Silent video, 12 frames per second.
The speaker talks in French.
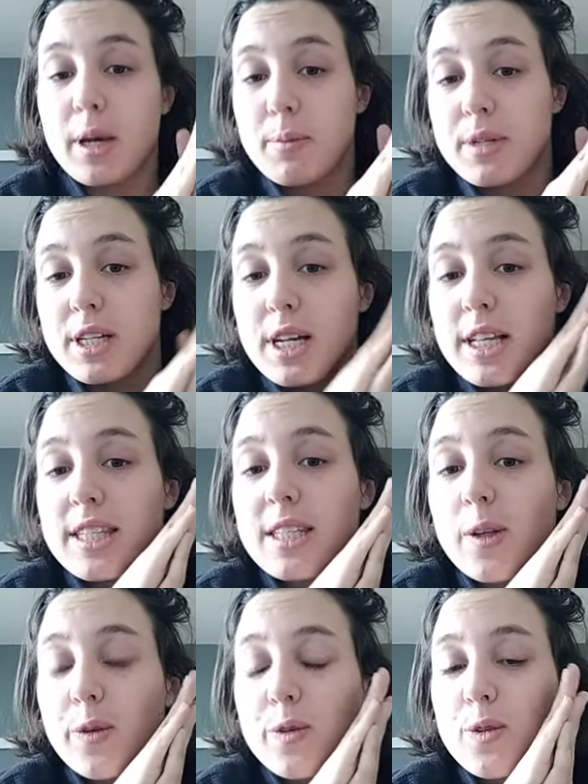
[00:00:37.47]
comme je l'ai
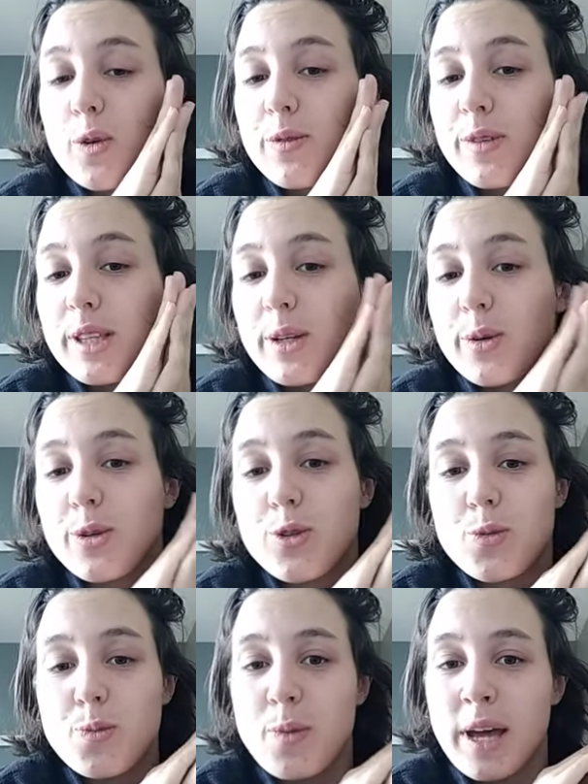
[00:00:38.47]
dit dans une autre vidéo,
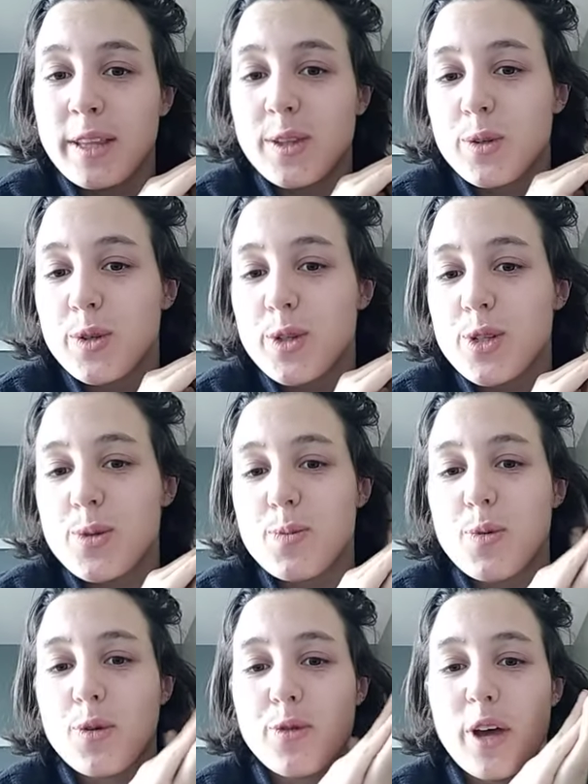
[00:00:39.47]
du matos
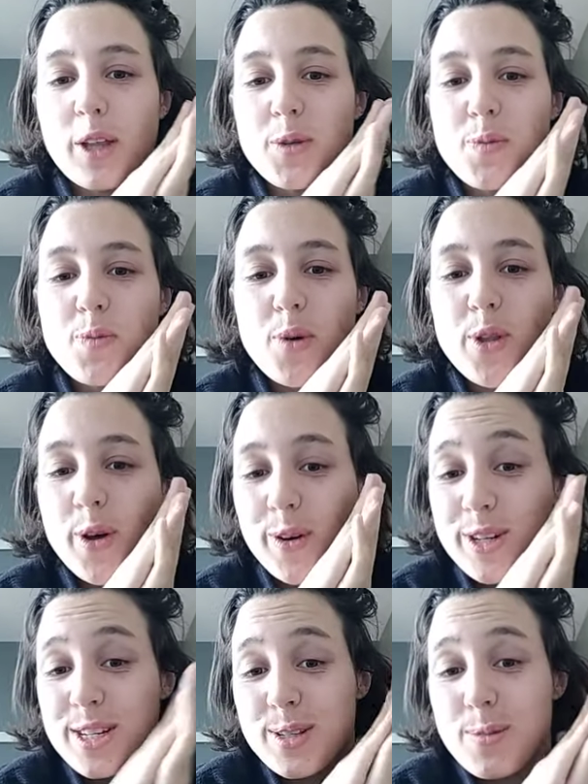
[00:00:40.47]
pour faire du bon
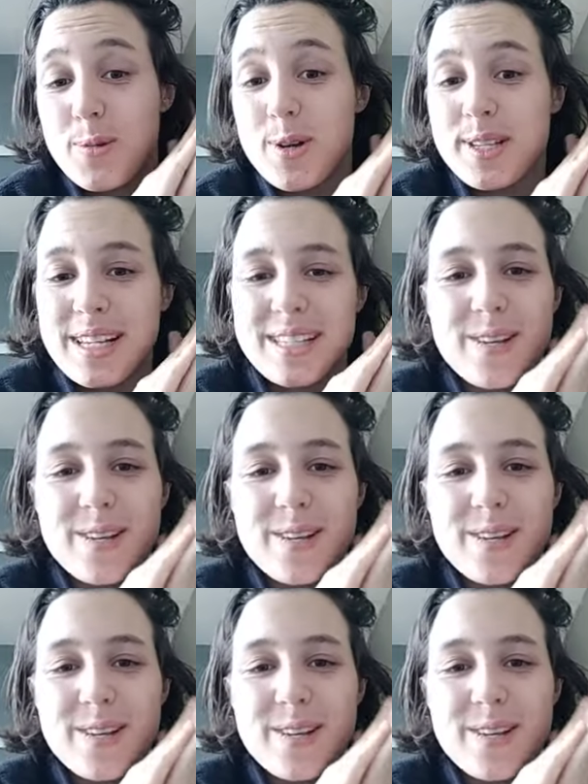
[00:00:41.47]
enregistrement et ça,